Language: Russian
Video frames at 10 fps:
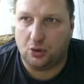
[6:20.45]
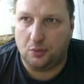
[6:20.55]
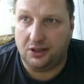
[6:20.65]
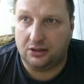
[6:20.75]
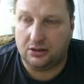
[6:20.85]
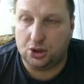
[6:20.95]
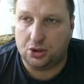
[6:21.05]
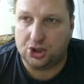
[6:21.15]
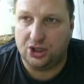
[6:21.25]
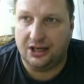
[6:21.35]
купили
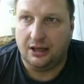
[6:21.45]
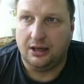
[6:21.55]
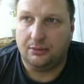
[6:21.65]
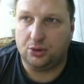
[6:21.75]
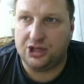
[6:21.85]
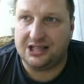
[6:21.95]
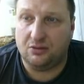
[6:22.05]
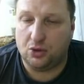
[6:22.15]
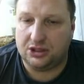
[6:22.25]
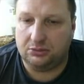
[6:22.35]
еще 4,
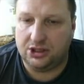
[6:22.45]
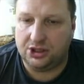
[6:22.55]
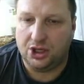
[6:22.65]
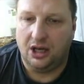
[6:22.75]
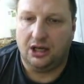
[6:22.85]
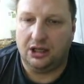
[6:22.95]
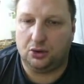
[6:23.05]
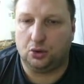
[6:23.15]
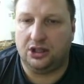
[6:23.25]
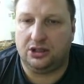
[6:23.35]
получается 8 тысяч. И
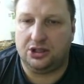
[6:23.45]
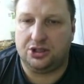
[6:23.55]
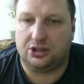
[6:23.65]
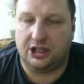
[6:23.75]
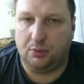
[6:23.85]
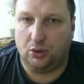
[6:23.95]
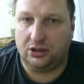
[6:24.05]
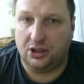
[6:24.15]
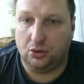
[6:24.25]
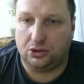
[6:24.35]
тут 3 тысячи Скорпиона
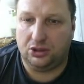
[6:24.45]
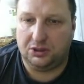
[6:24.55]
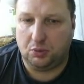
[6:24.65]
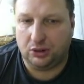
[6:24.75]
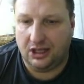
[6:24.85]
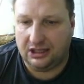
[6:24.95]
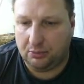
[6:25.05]
дают, то есть после этой